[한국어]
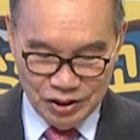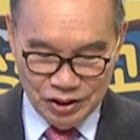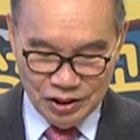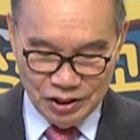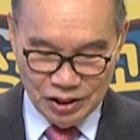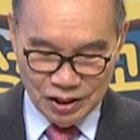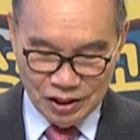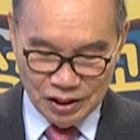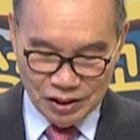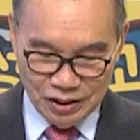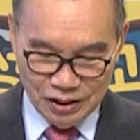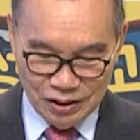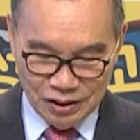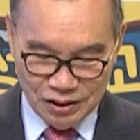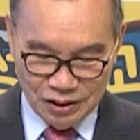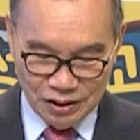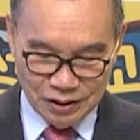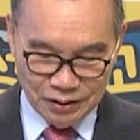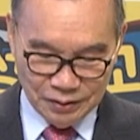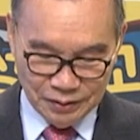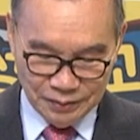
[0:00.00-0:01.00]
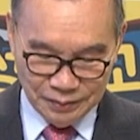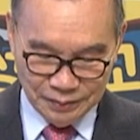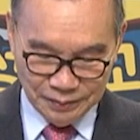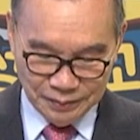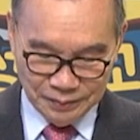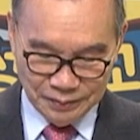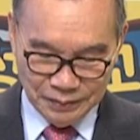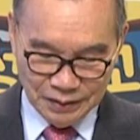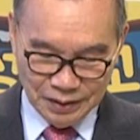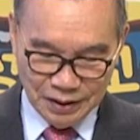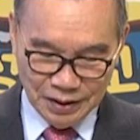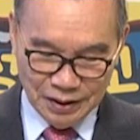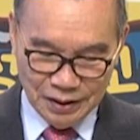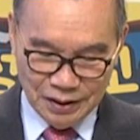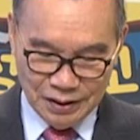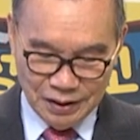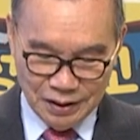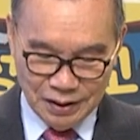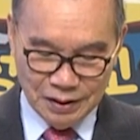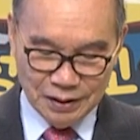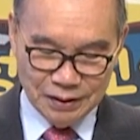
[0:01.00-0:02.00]
2장 1절.
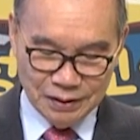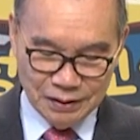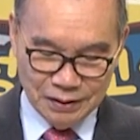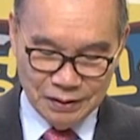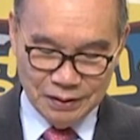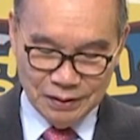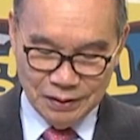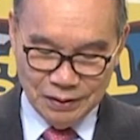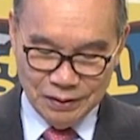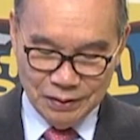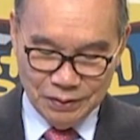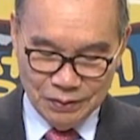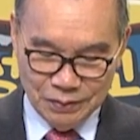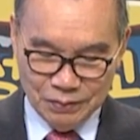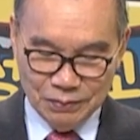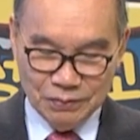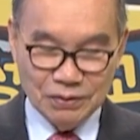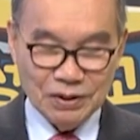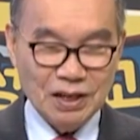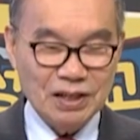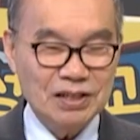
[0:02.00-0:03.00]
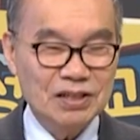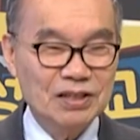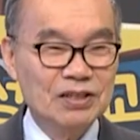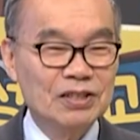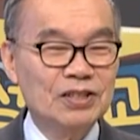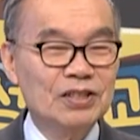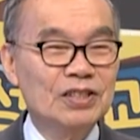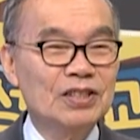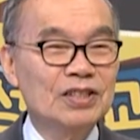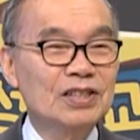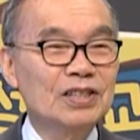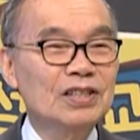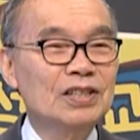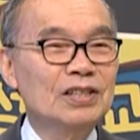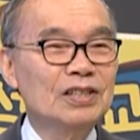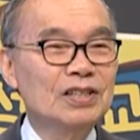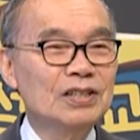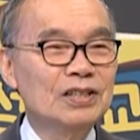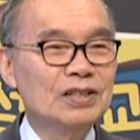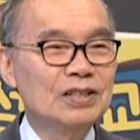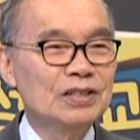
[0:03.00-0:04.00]
그래서 우리가
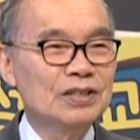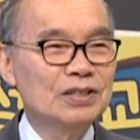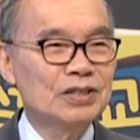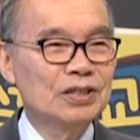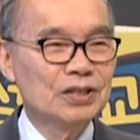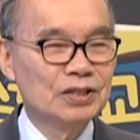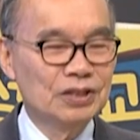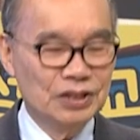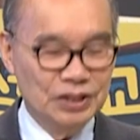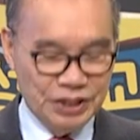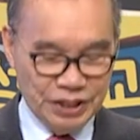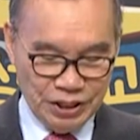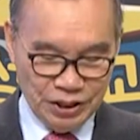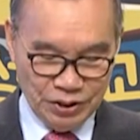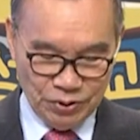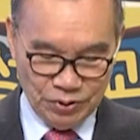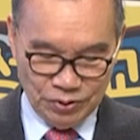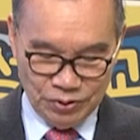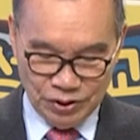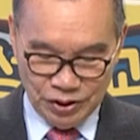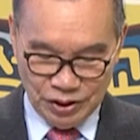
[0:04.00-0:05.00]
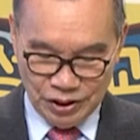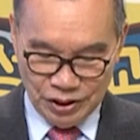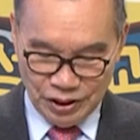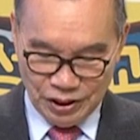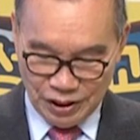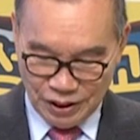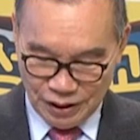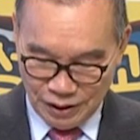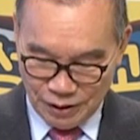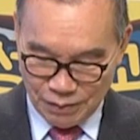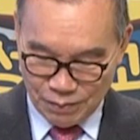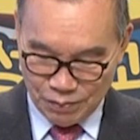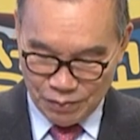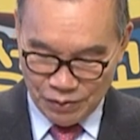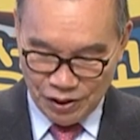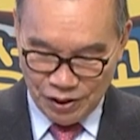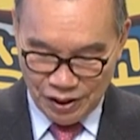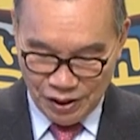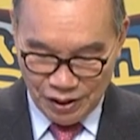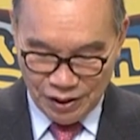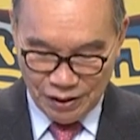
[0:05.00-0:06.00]
성경을 전체로서
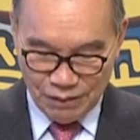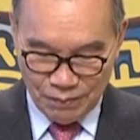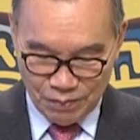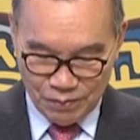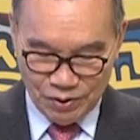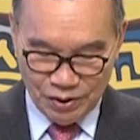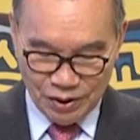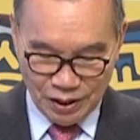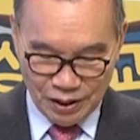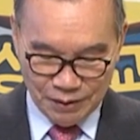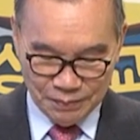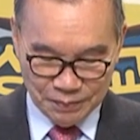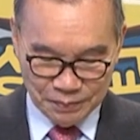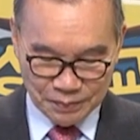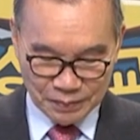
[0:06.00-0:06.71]
이해해야 됩니다.